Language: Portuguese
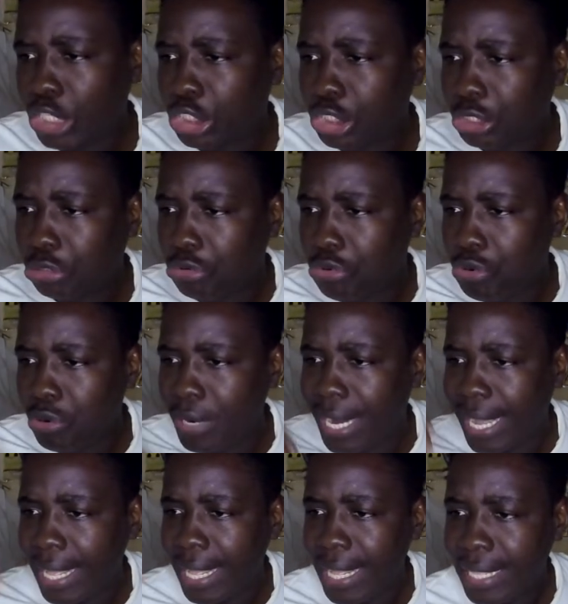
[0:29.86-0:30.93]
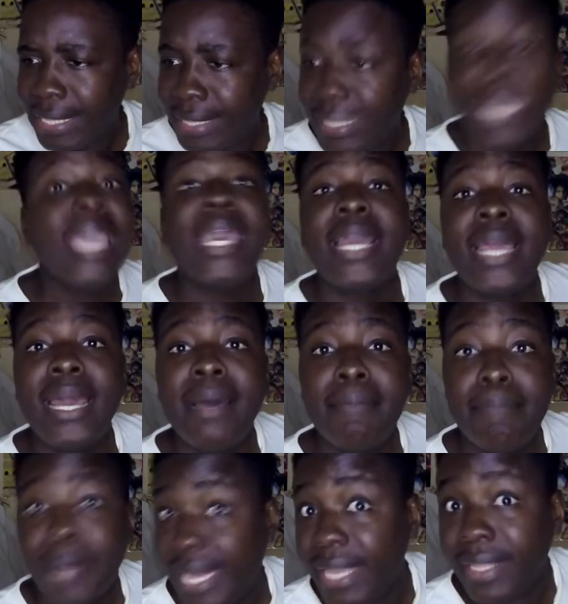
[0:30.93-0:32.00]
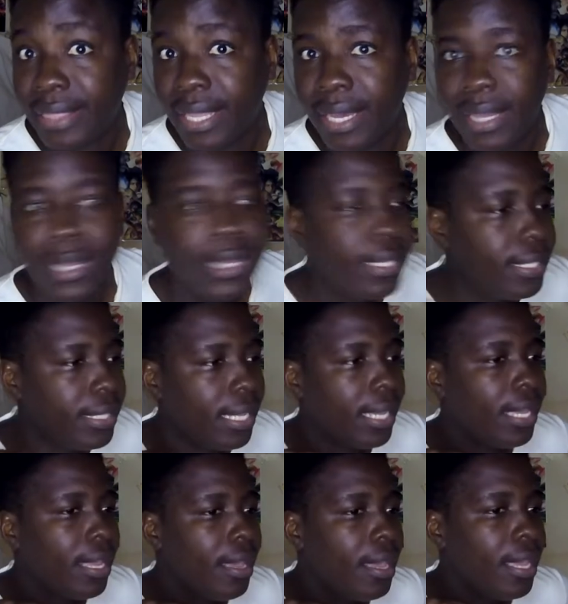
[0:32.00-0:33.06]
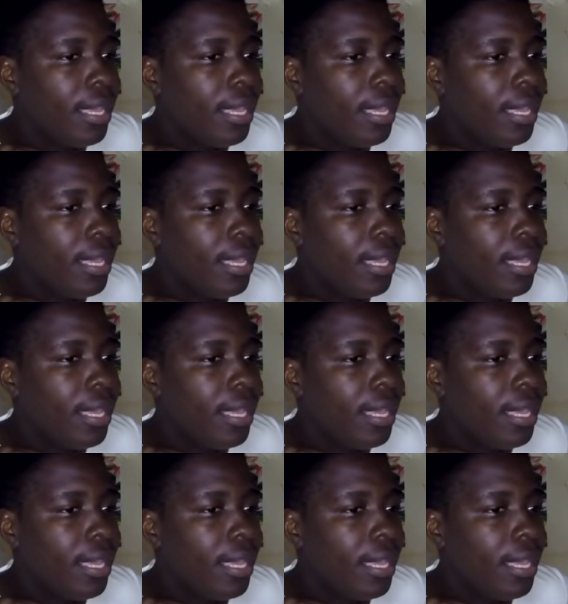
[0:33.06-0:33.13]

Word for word: escura, negra, preta, né?